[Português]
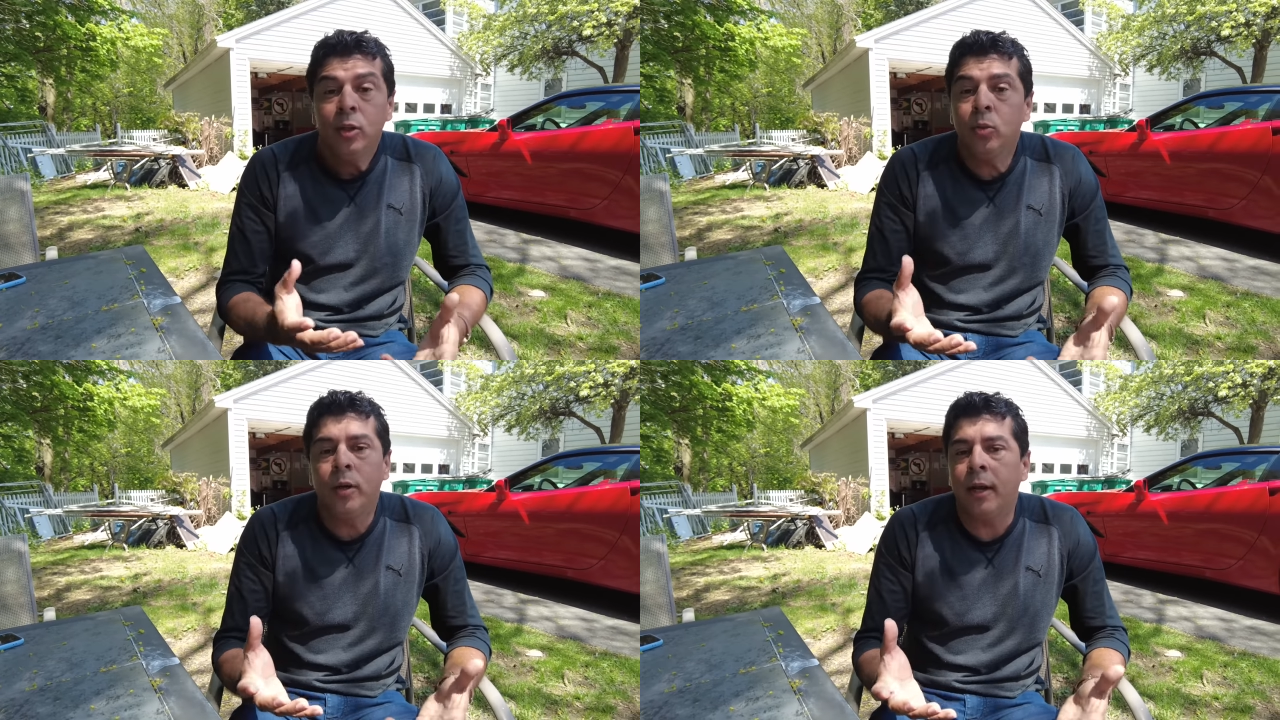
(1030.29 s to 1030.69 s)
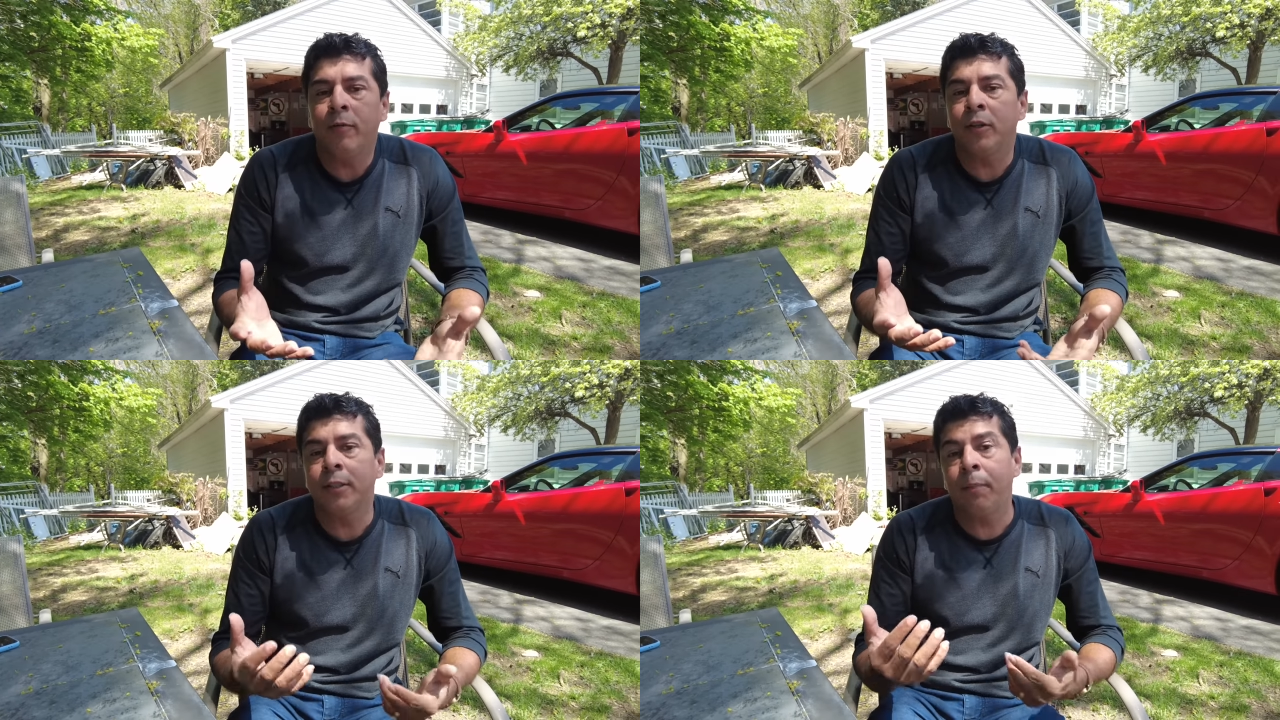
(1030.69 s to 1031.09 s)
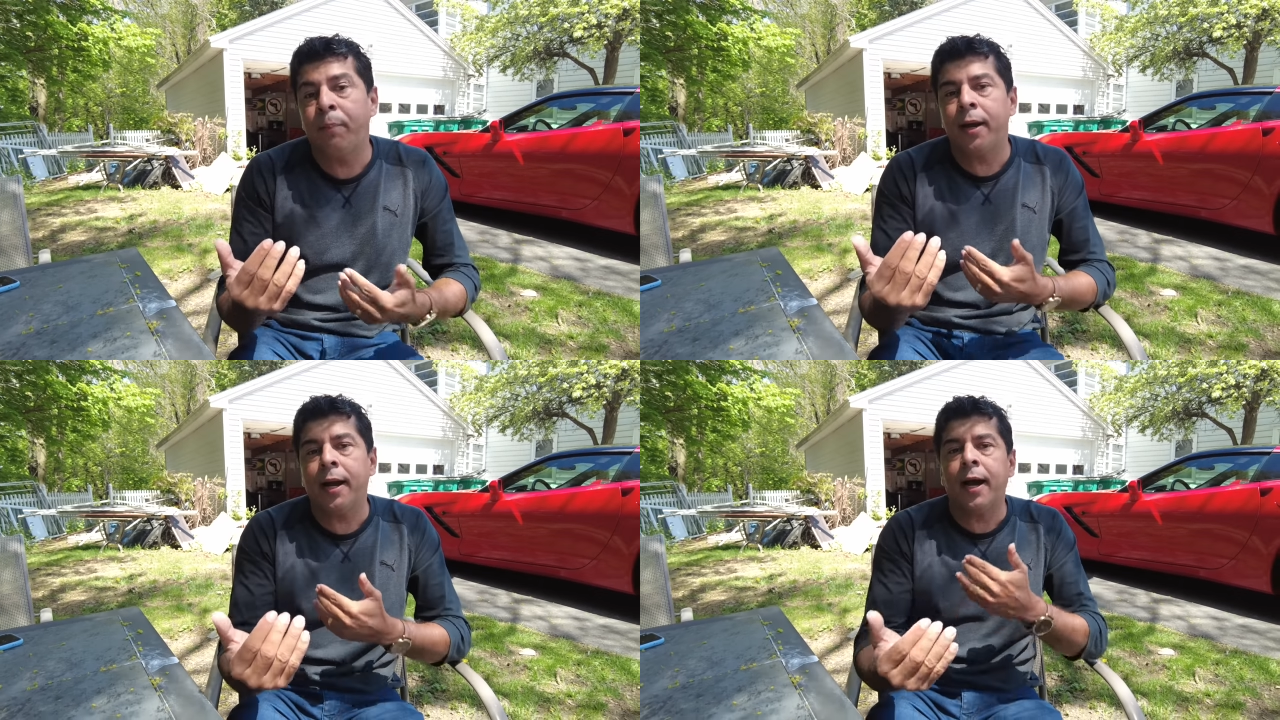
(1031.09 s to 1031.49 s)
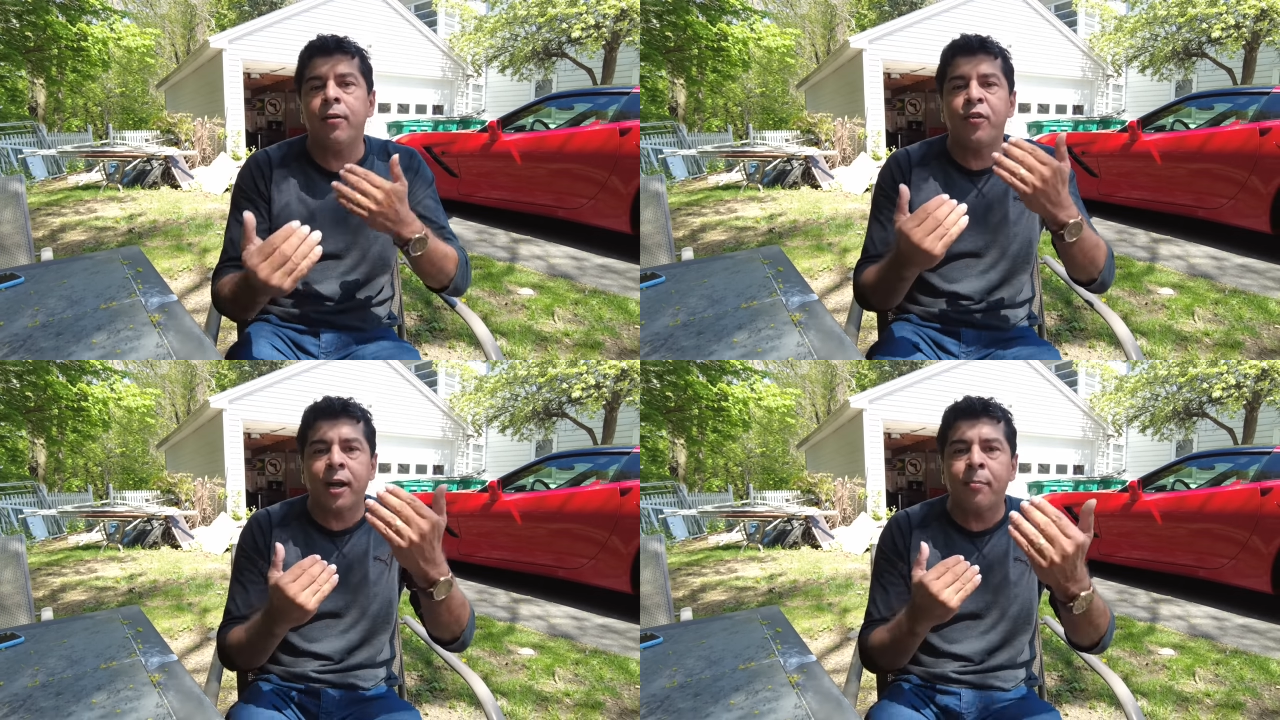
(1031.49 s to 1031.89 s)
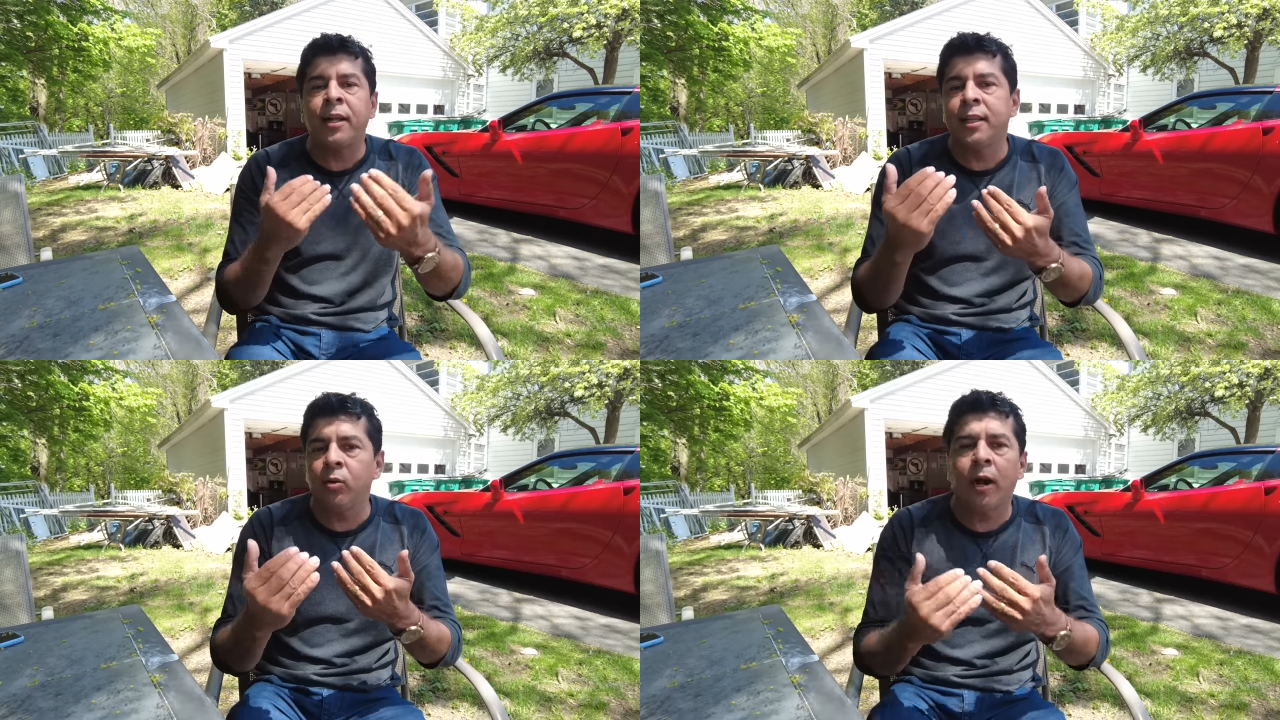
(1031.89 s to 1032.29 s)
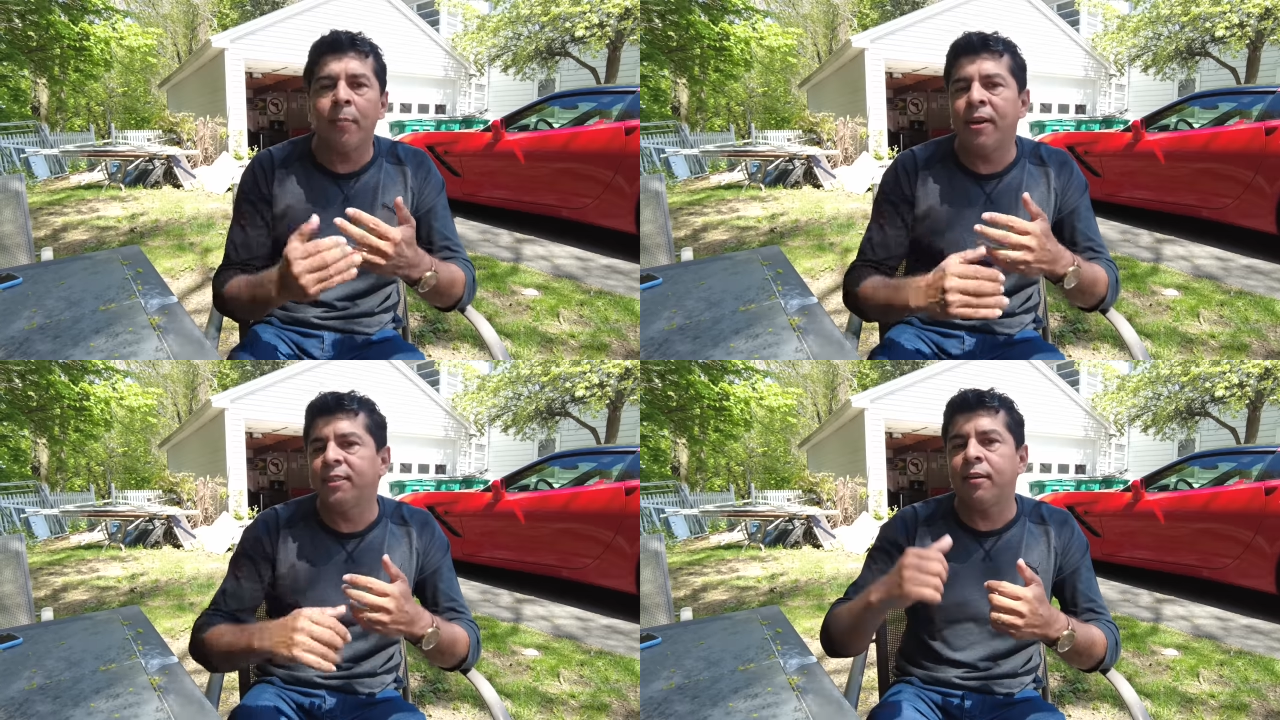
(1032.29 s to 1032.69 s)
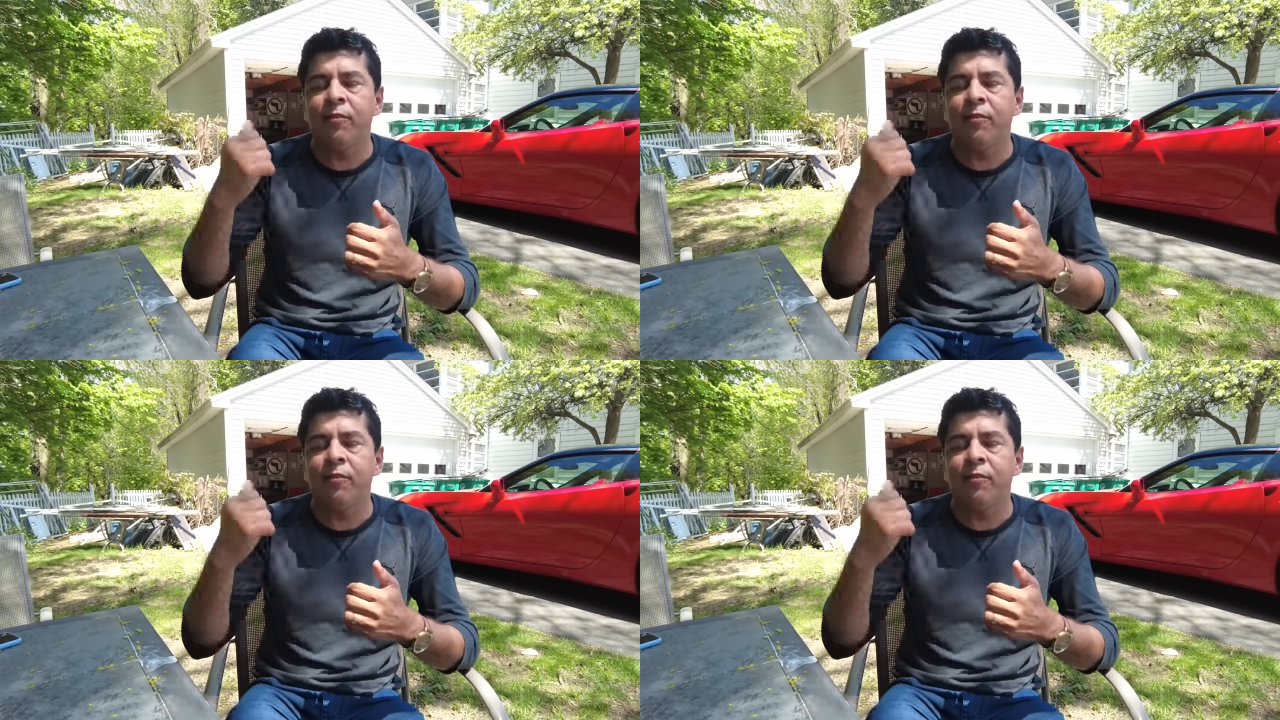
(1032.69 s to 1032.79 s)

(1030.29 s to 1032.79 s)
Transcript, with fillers: do que você pegar e ficar batendo cabeça,